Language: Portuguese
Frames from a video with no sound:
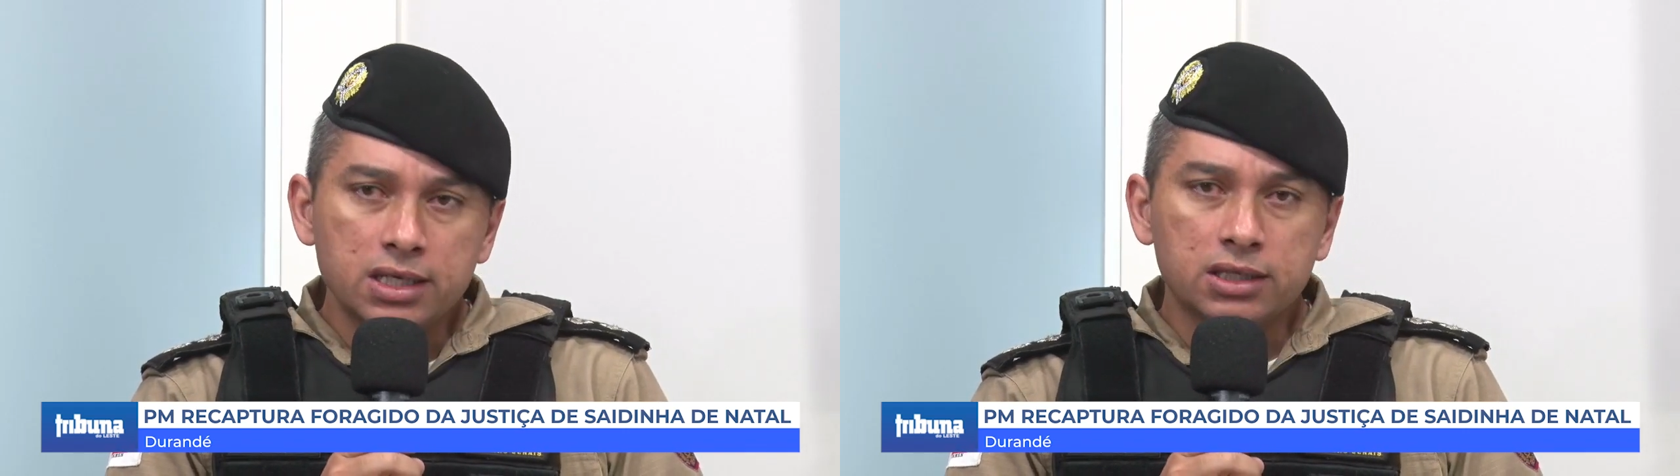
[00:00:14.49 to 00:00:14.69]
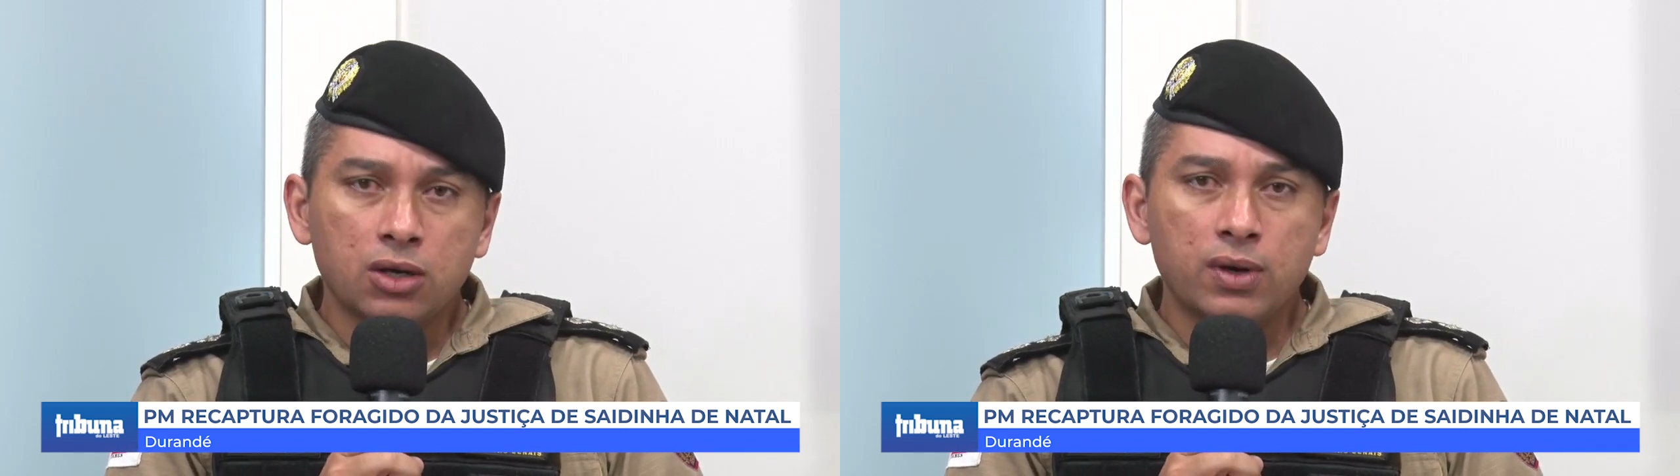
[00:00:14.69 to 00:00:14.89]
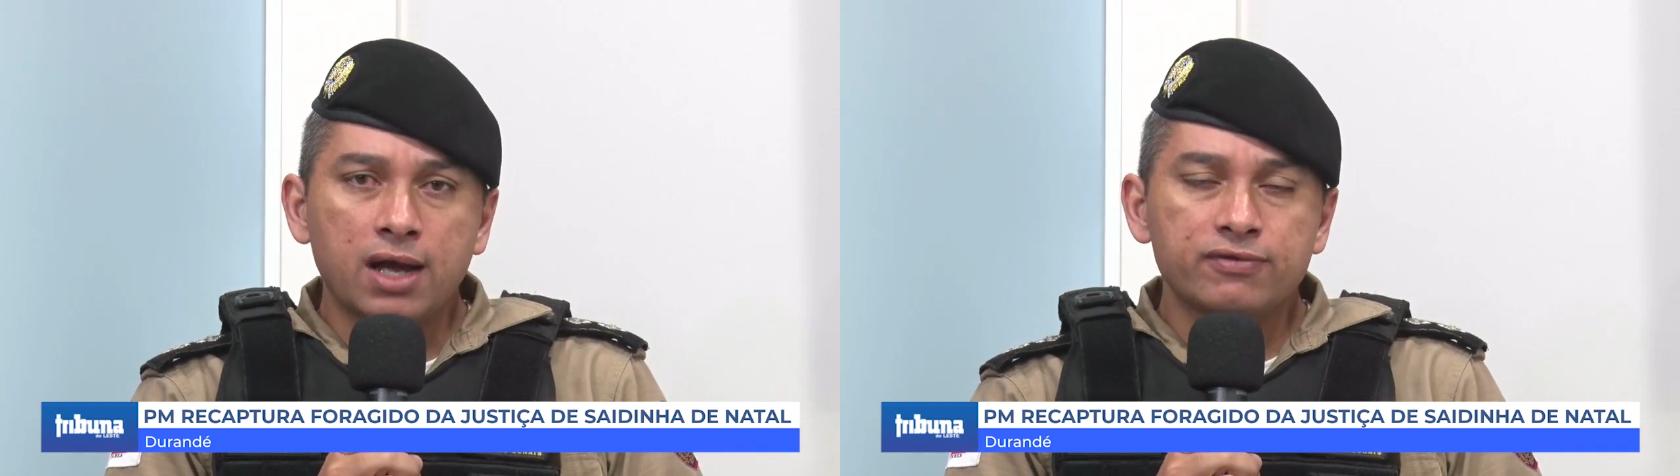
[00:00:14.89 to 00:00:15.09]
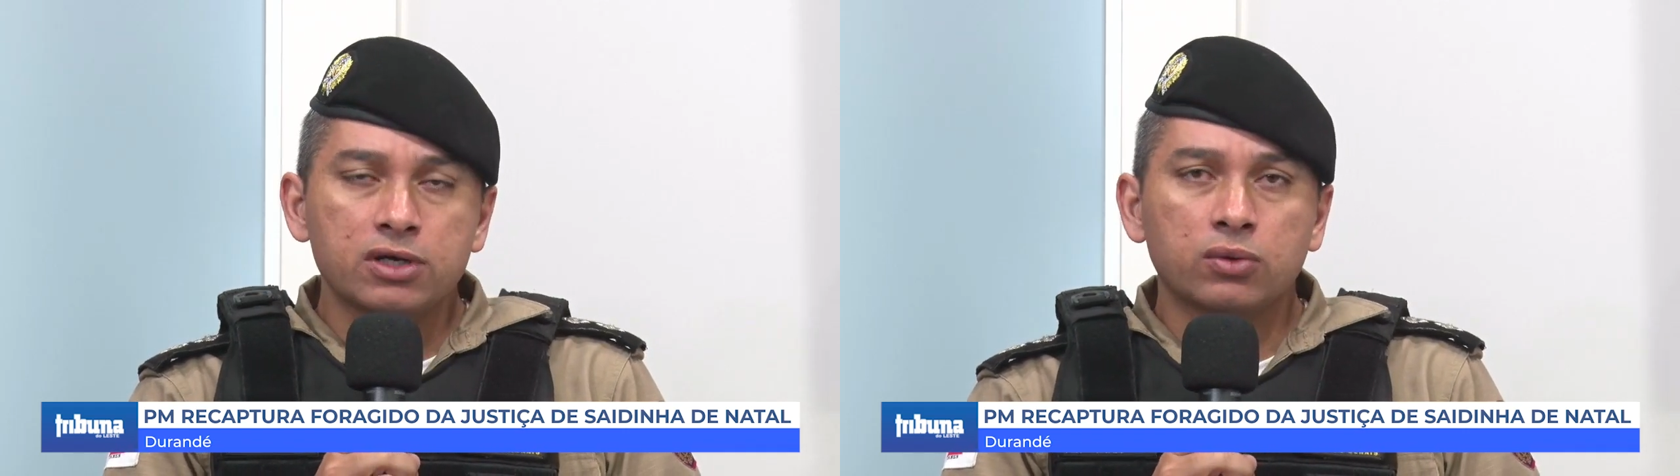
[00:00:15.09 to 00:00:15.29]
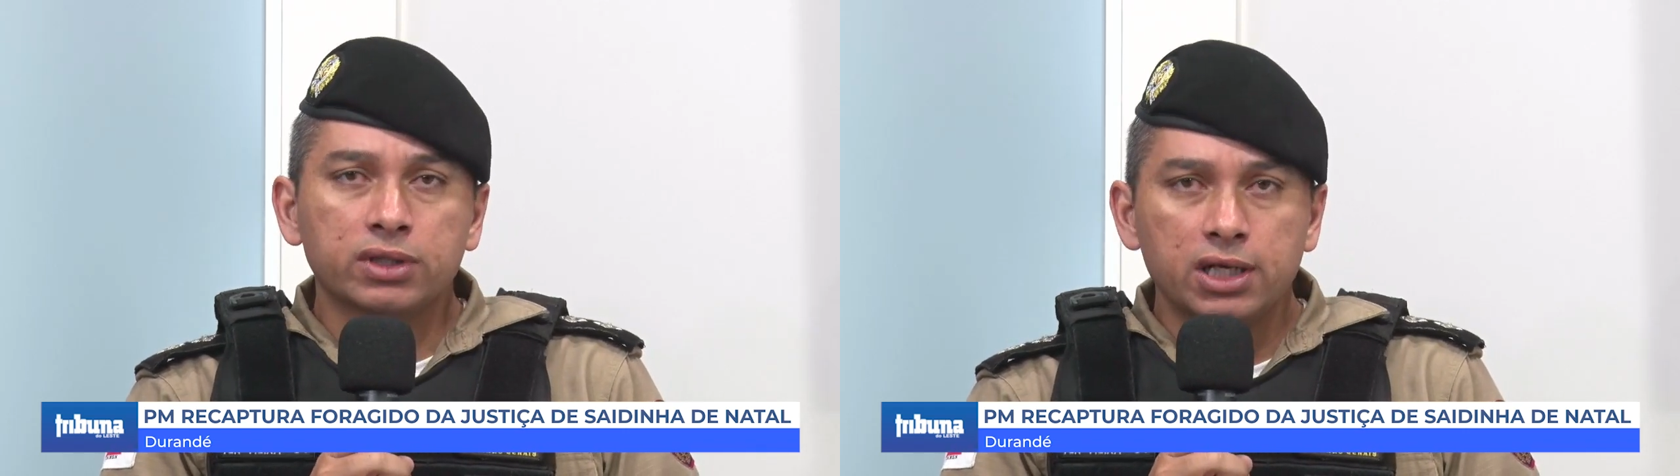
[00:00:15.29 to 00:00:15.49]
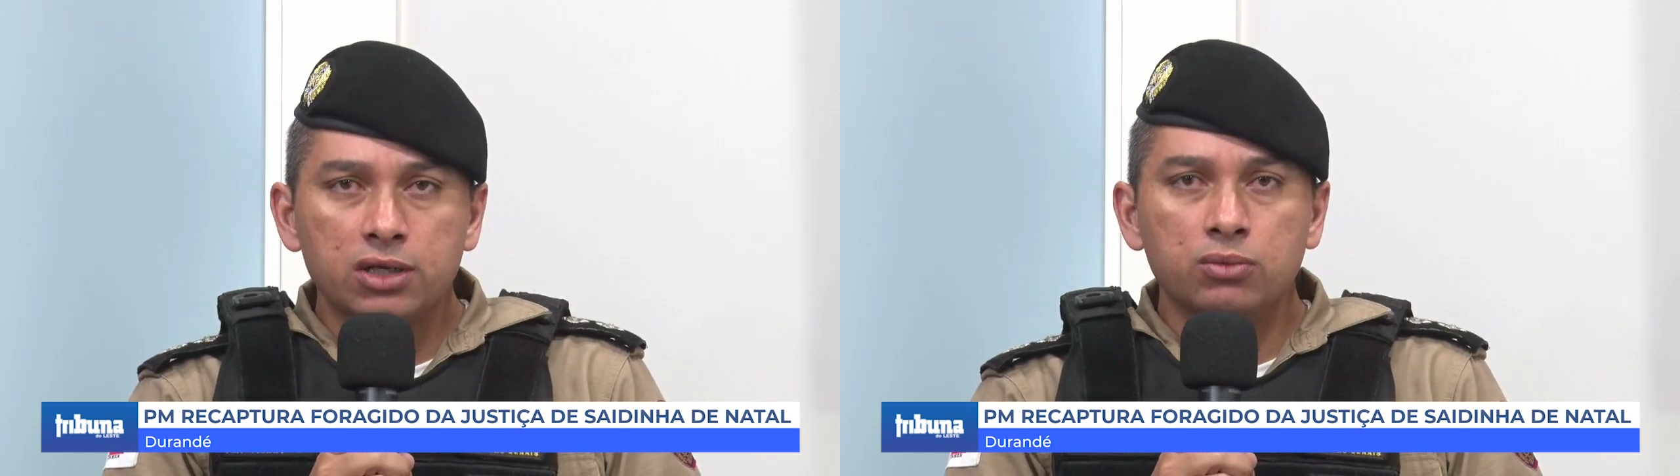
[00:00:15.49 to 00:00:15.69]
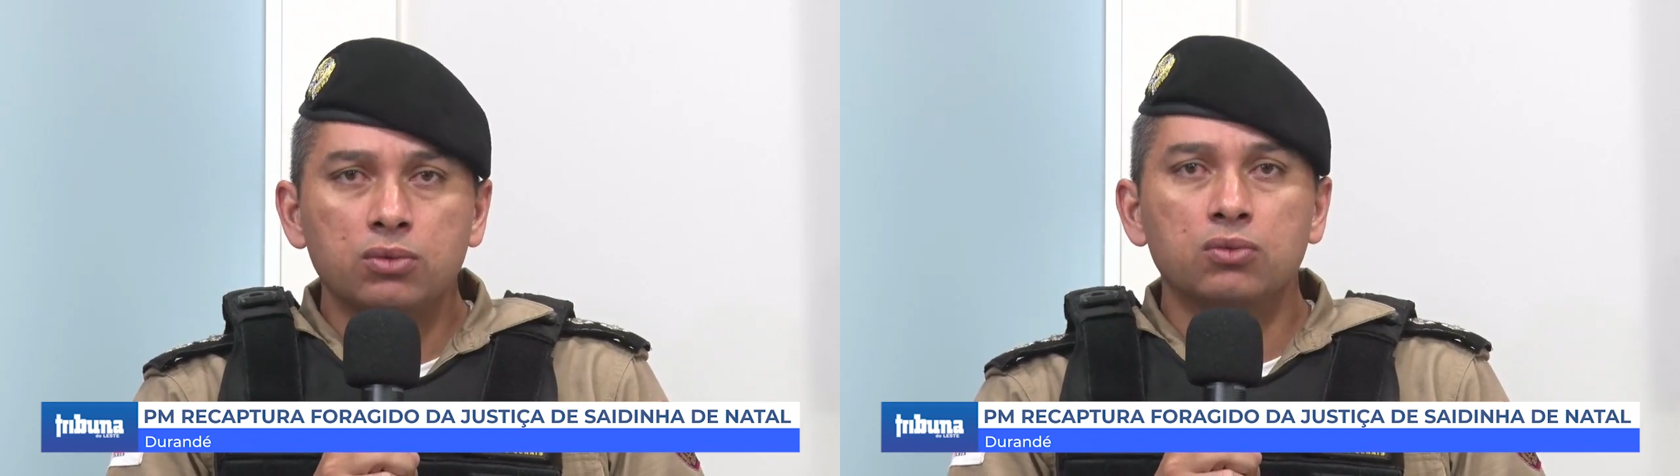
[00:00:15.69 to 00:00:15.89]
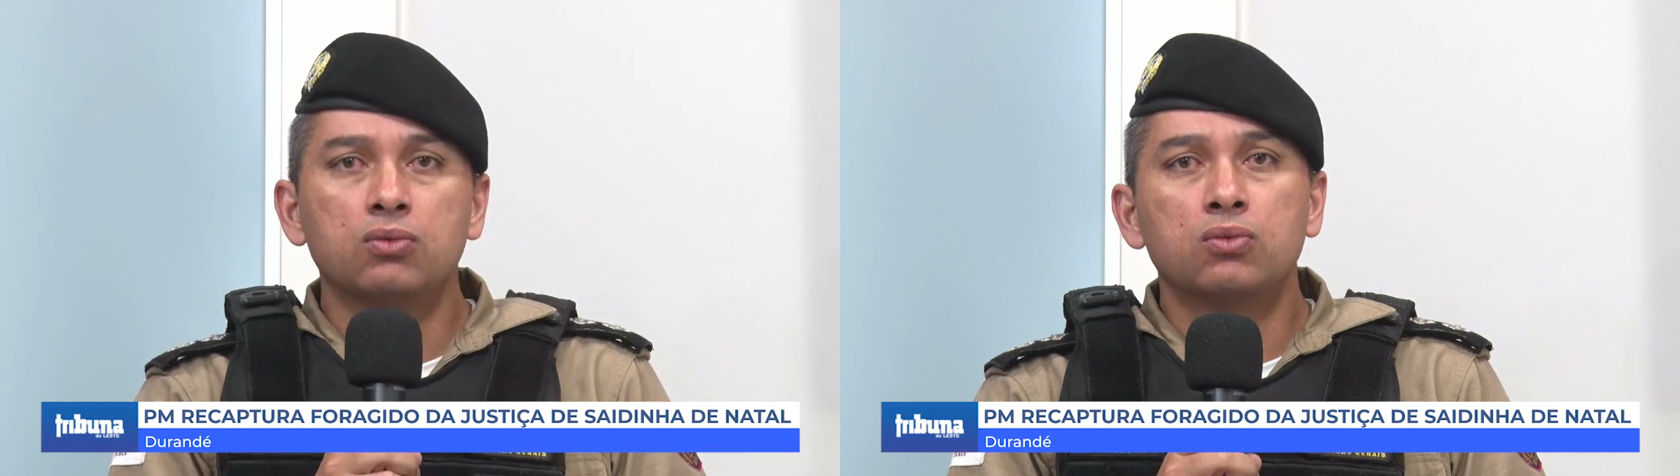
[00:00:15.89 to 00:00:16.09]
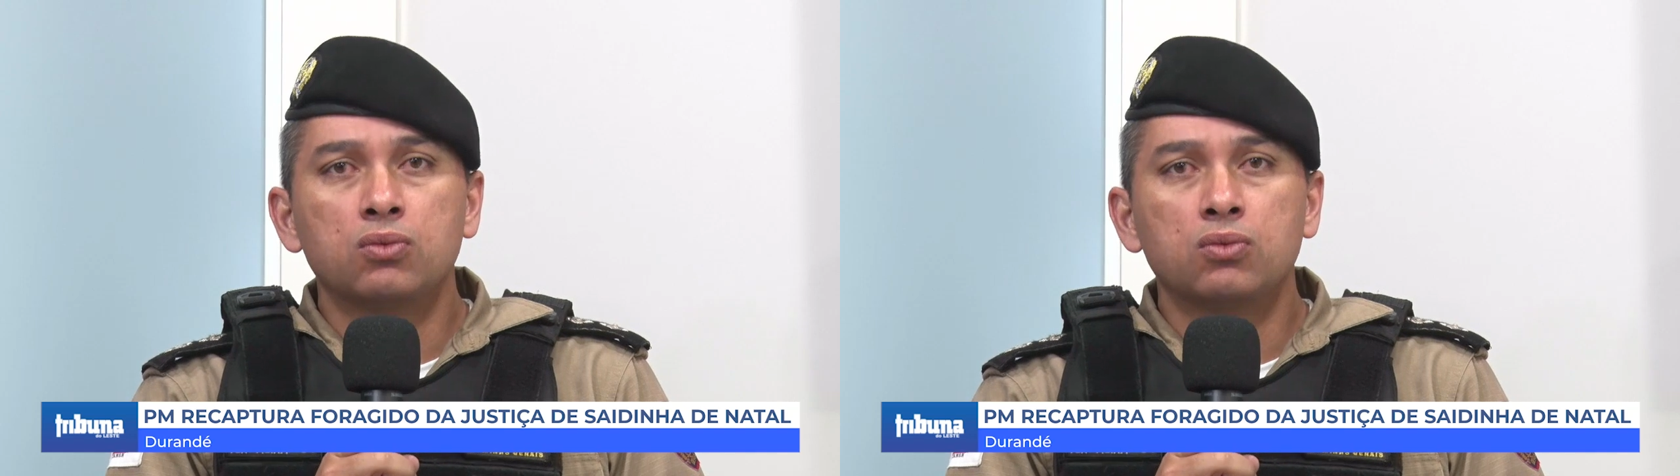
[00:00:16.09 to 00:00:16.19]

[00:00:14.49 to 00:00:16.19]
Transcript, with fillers: então havia contra ele um, um,